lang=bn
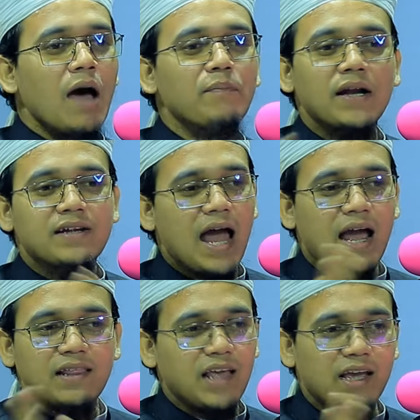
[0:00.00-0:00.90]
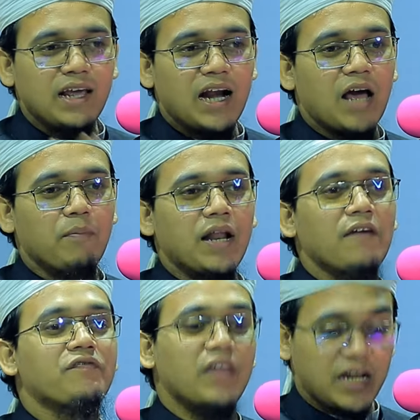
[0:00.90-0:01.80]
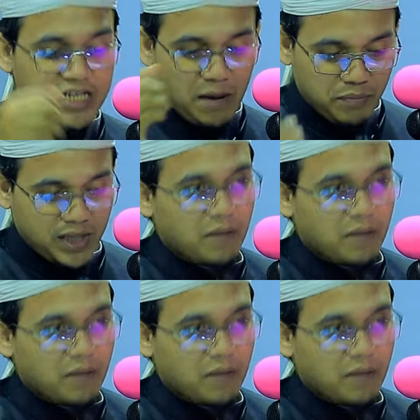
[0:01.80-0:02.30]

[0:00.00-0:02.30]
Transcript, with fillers: আপনার টাকা দিয়ে কেনা লাগবে না ইফতারির সামনে